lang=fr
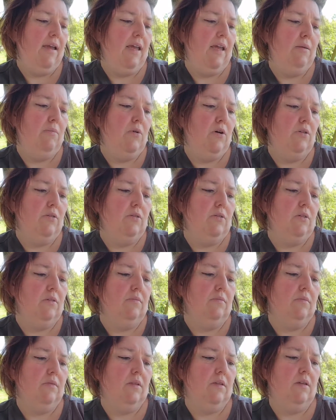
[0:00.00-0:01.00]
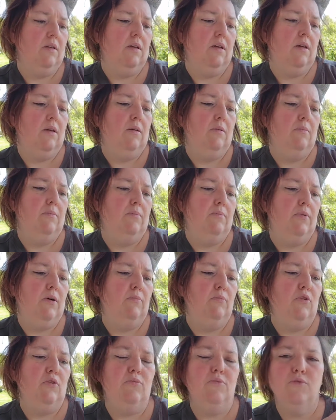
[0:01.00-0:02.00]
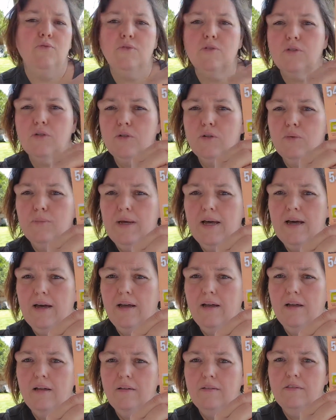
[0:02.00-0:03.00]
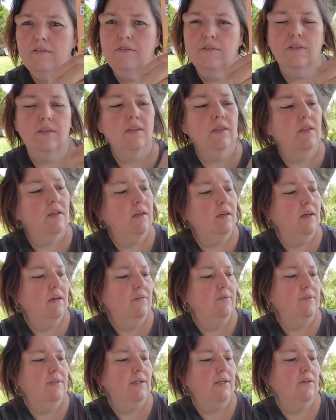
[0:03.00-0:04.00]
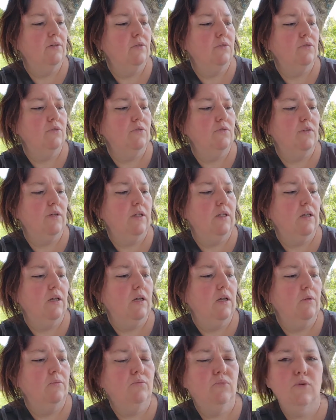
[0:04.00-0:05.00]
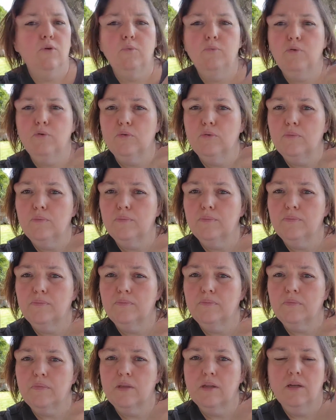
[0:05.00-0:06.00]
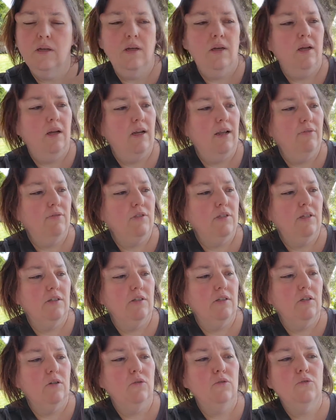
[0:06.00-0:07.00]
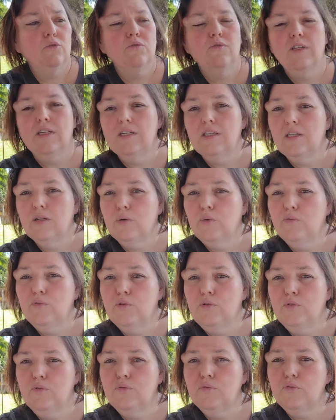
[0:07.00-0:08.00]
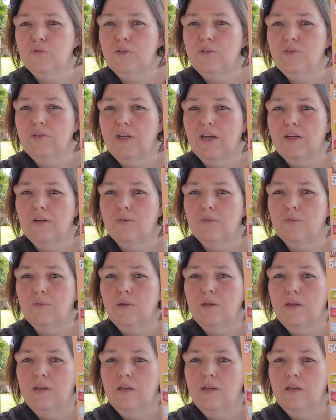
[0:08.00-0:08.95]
aimante, pamplemousse romarin, vous allez retrouver Bourbon. Là, vous allez retrouver qui est revenu fruit du dragon,